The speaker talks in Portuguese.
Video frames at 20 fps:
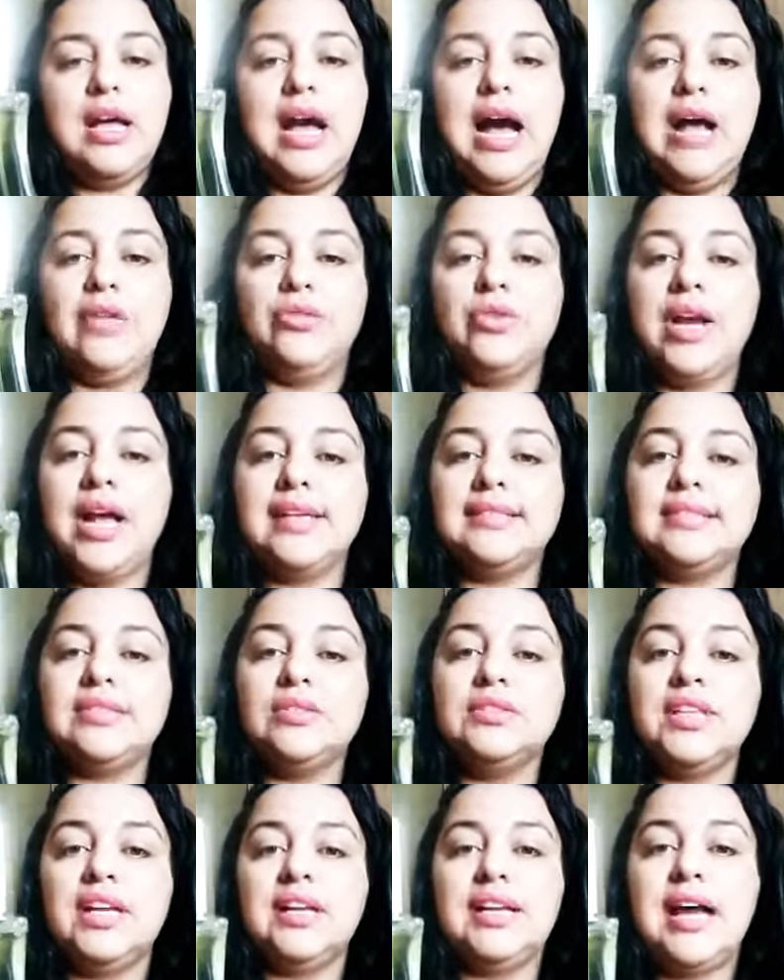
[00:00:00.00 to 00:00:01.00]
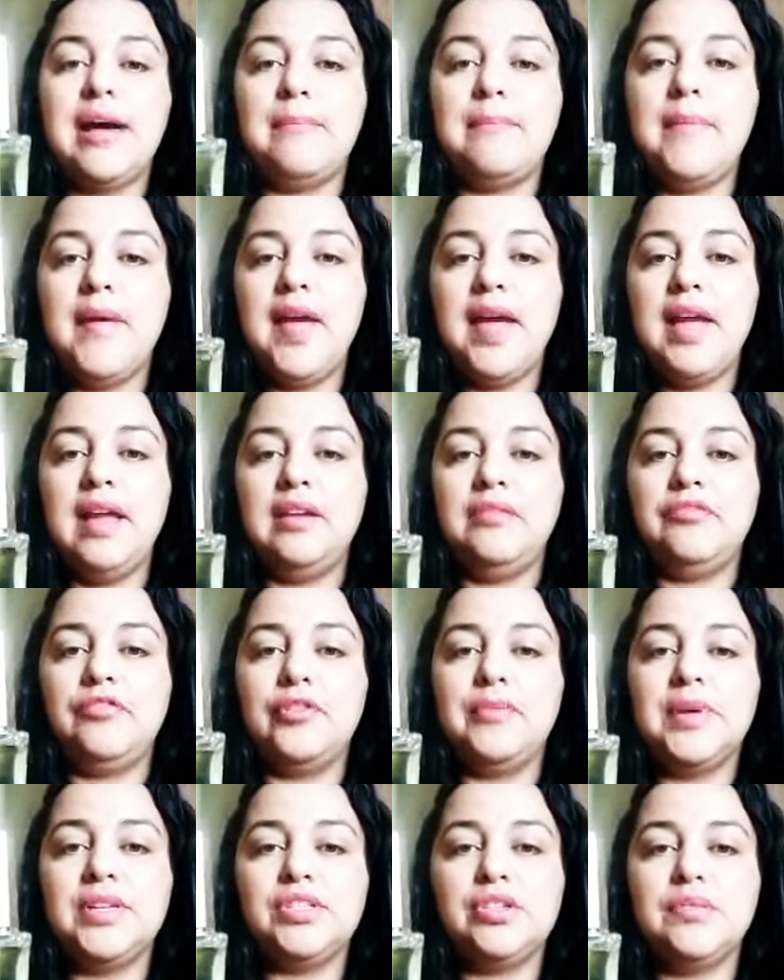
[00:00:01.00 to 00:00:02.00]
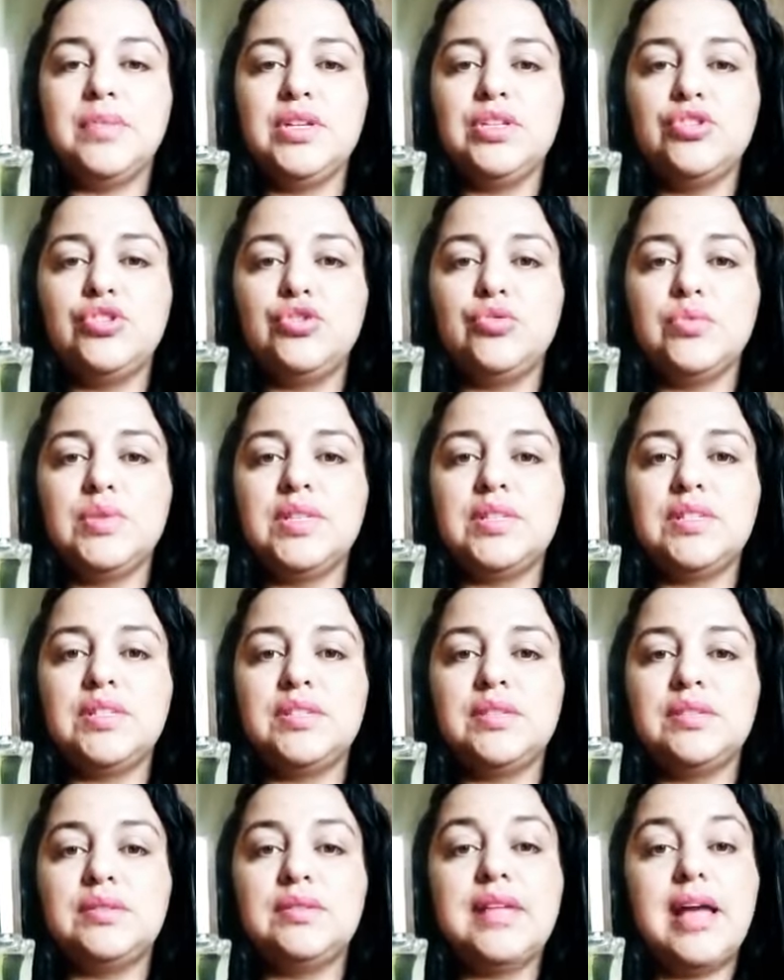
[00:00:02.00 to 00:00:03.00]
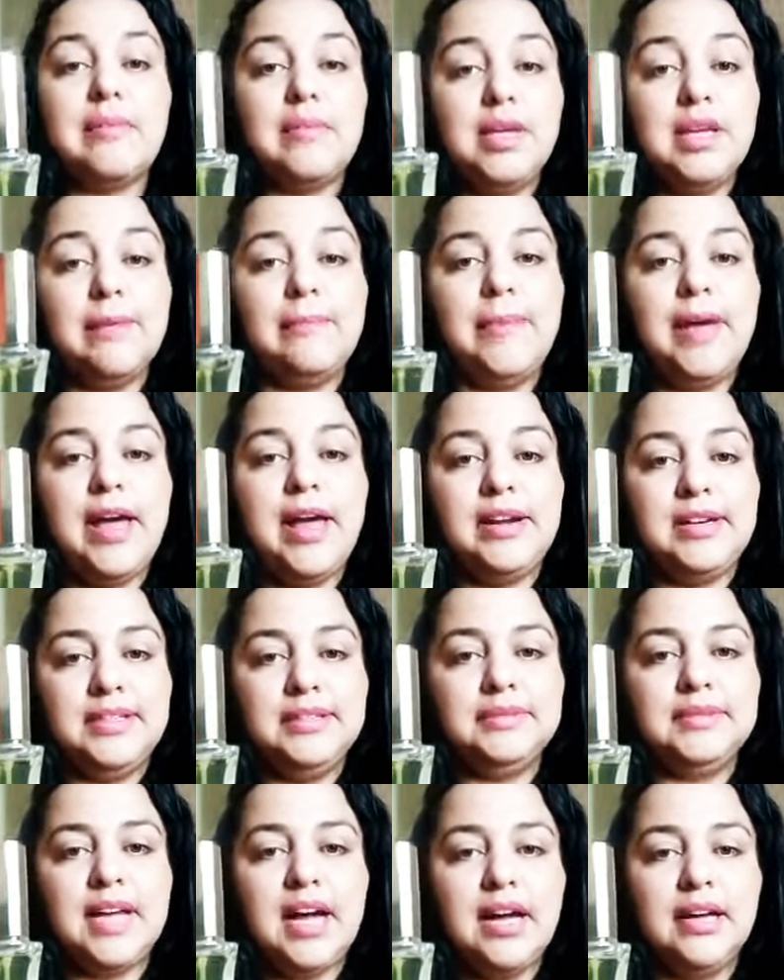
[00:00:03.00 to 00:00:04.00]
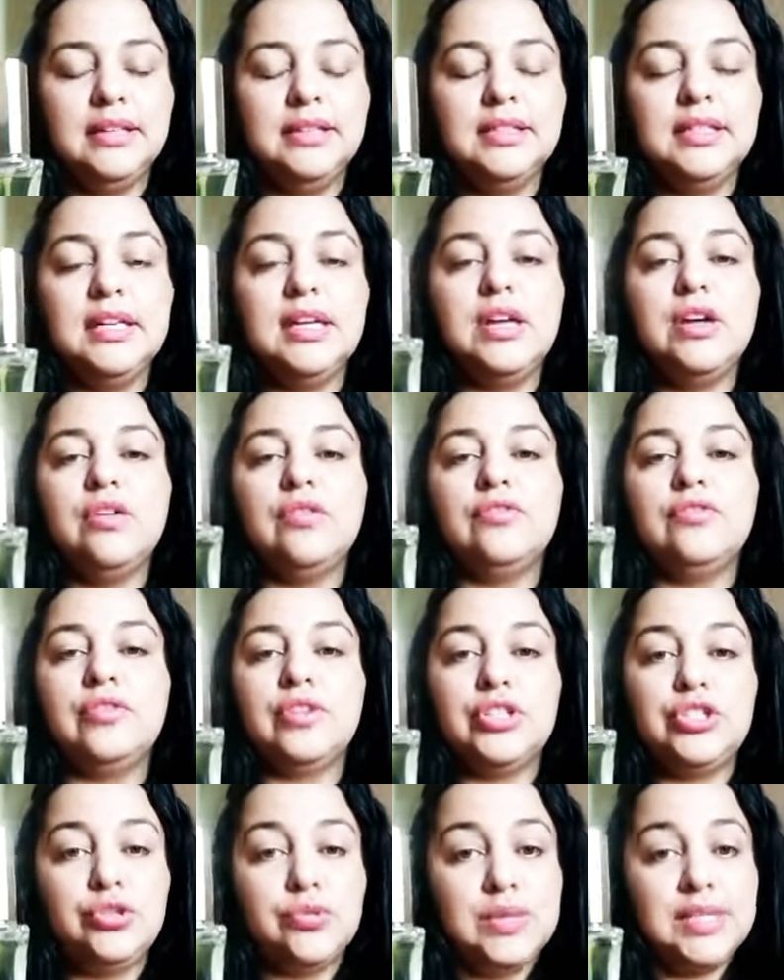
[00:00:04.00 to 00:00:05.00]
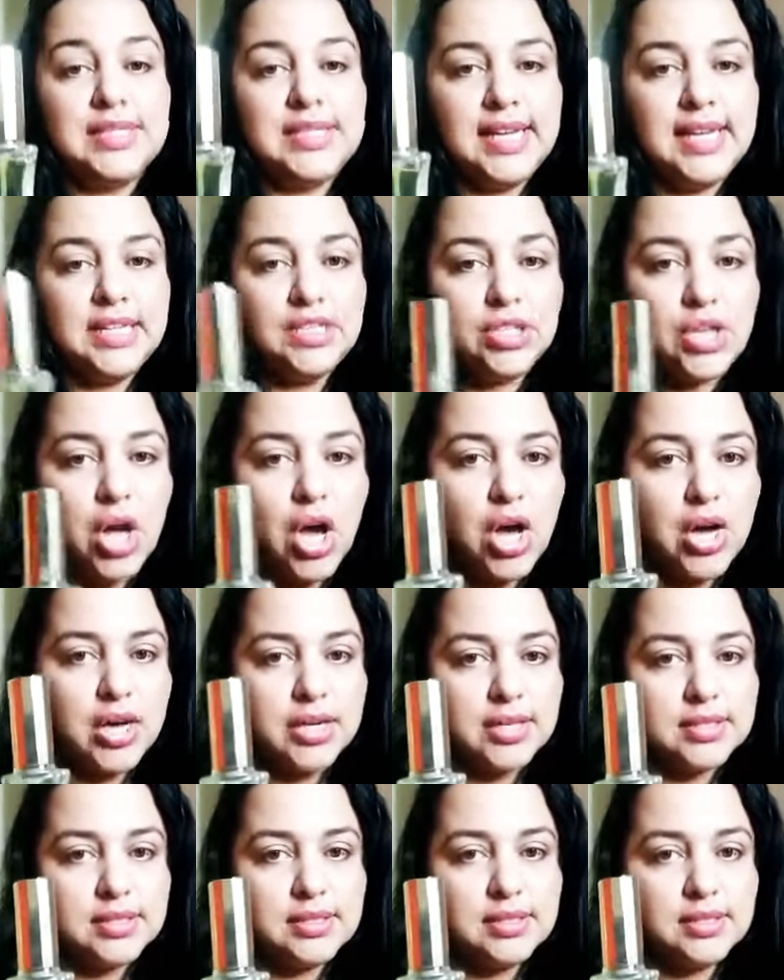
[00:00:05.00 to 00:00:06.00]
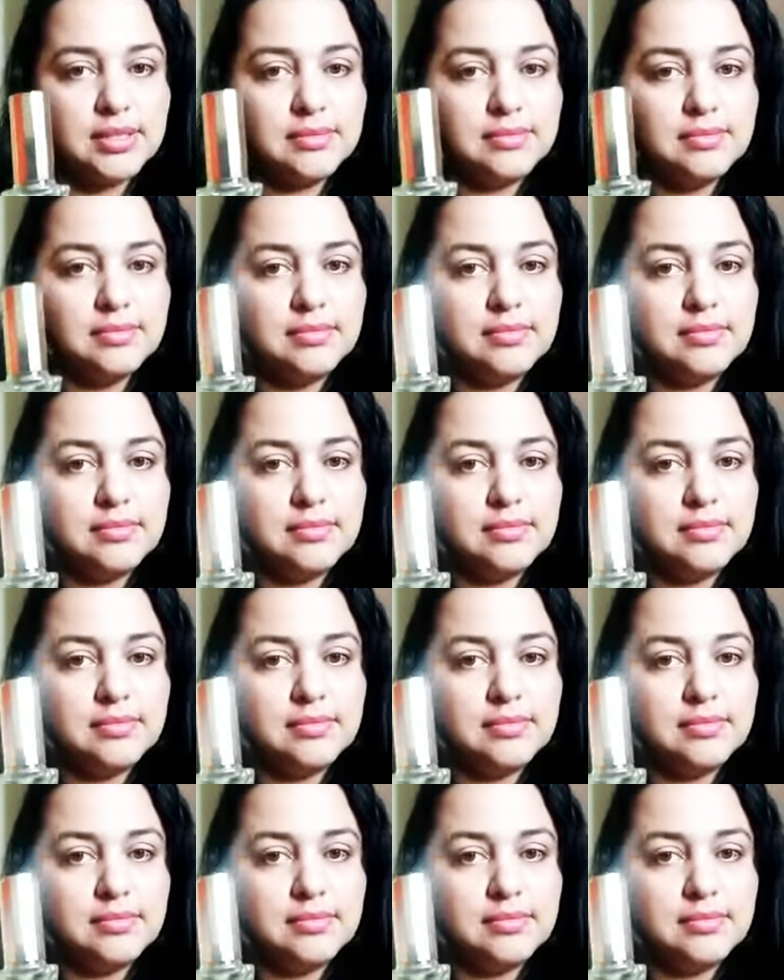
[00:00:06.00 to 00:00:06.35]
A duração dele na pele foi mais ou menos de umas. Na minha pele, tá? Foi de umas 6 horas.